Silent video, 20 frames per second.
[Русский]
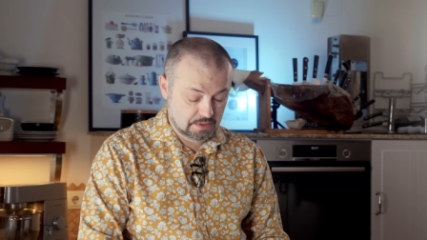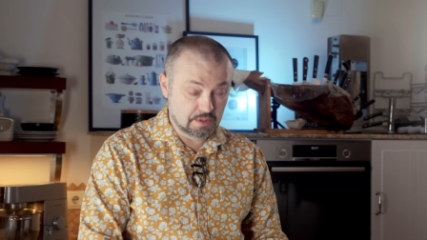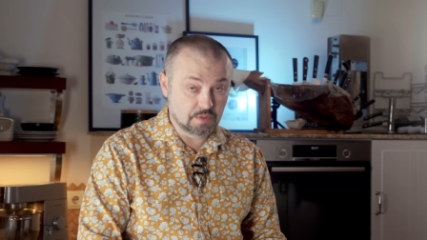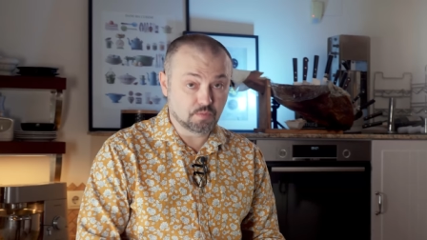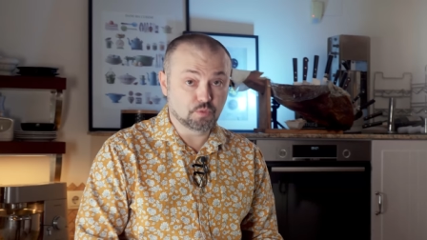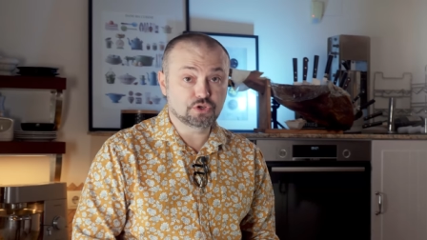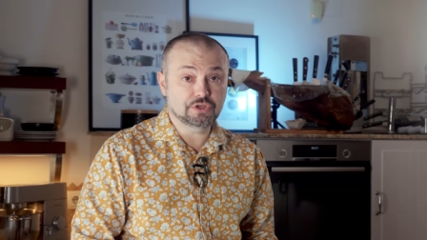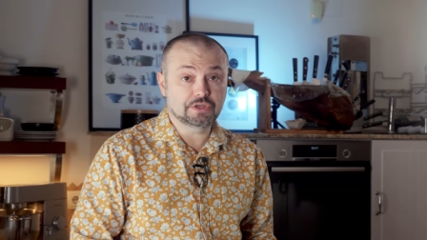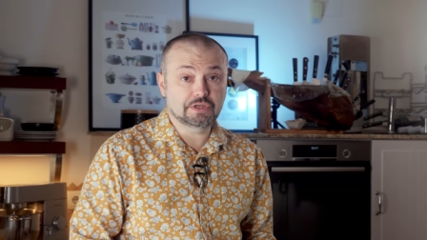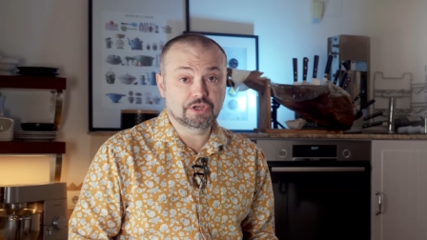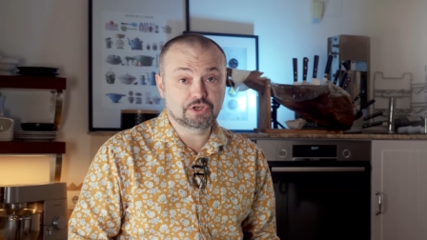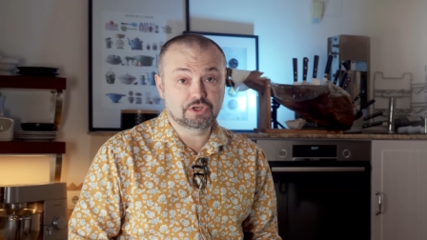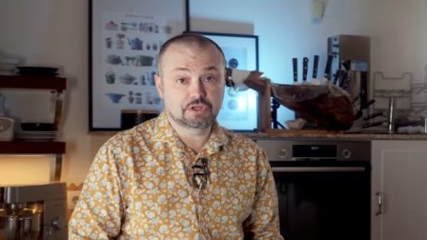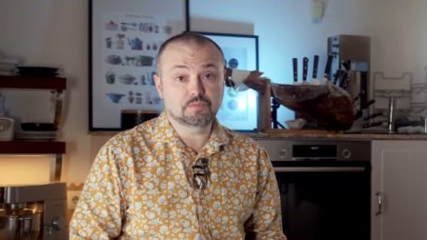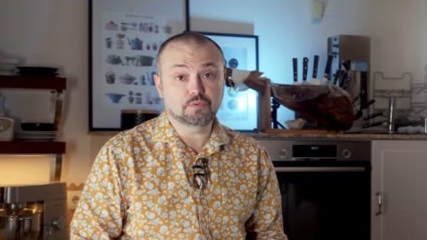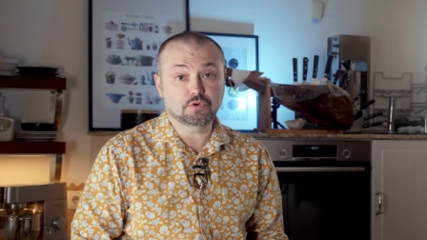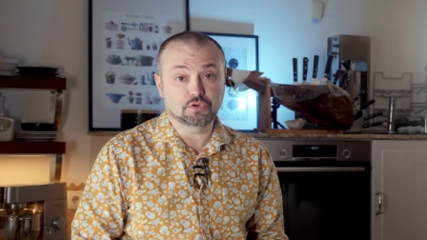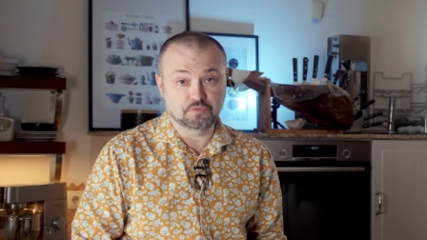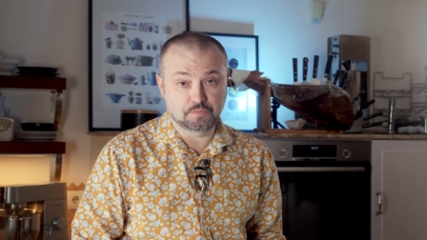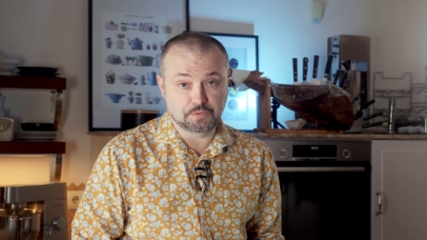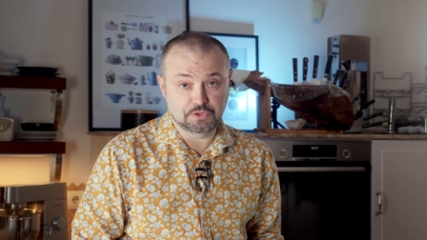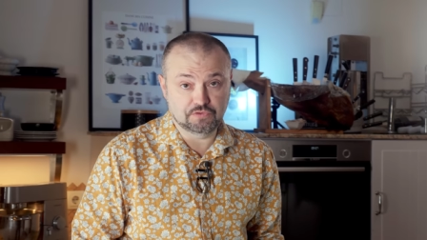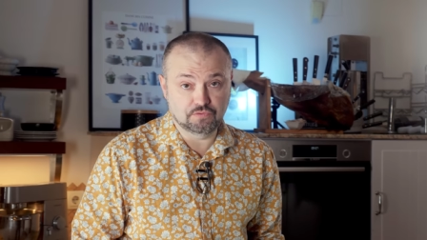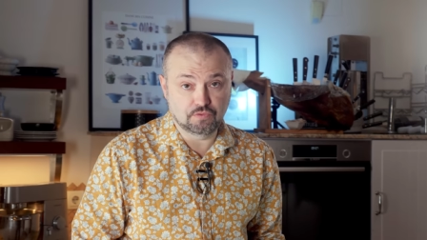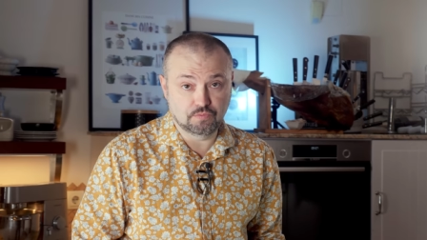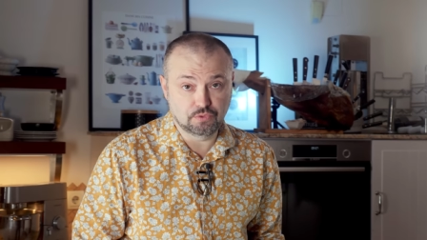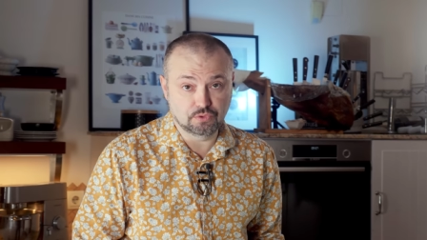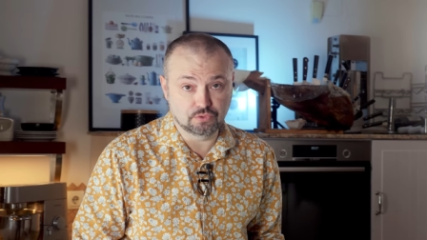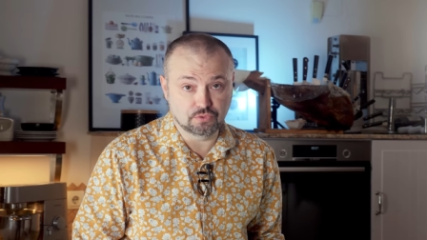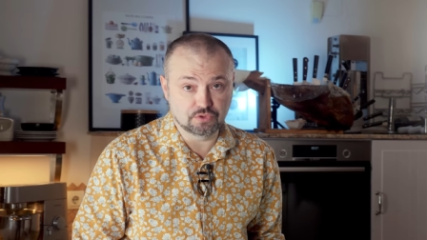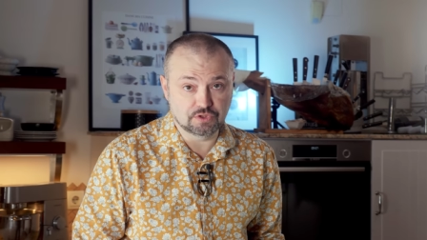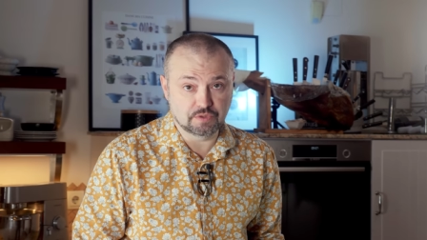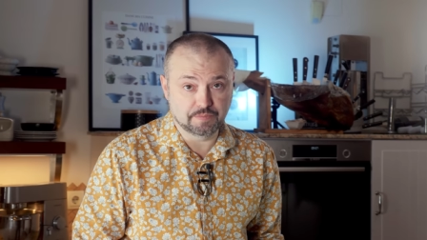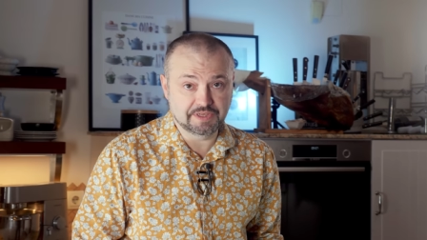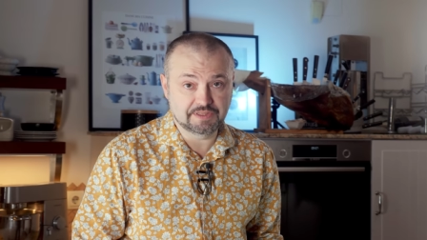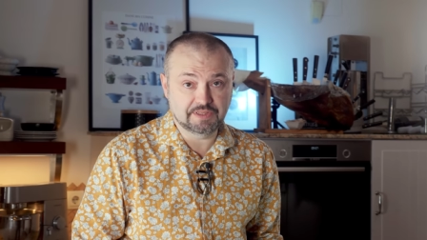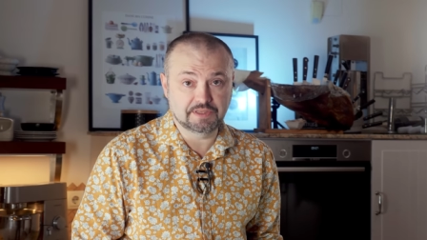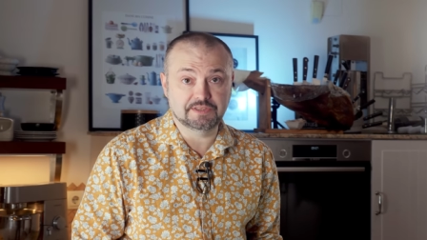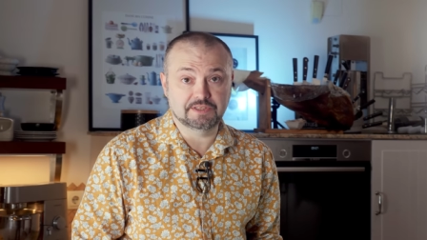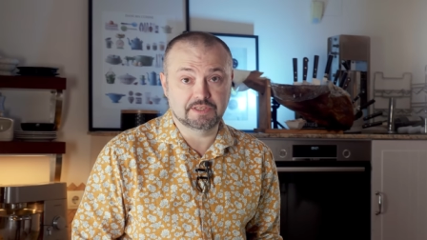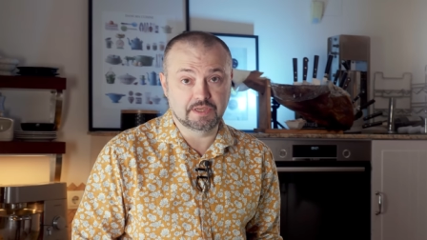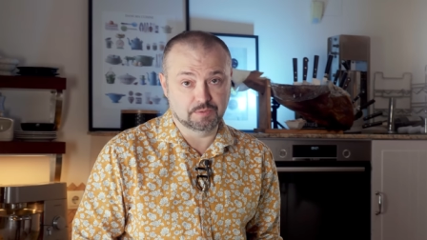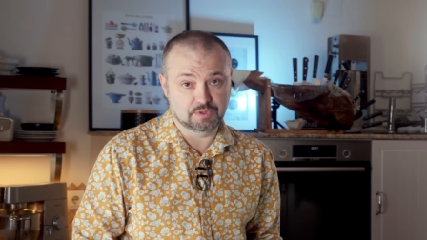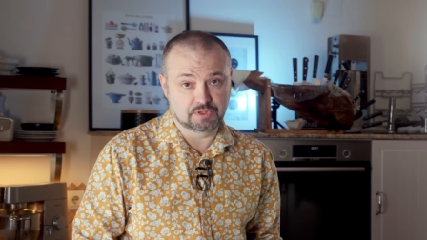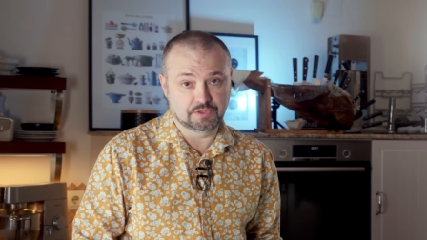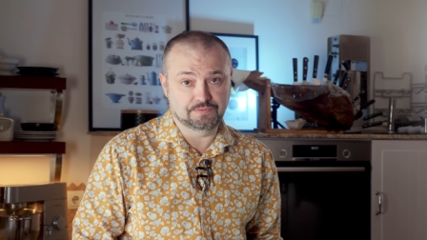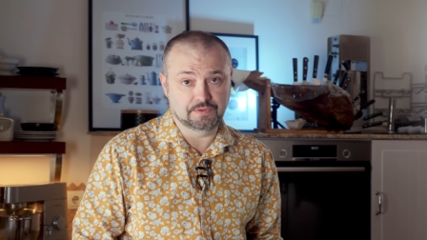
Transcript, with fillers: А можно, конечно, и просто пищевую пленку замотать с тем же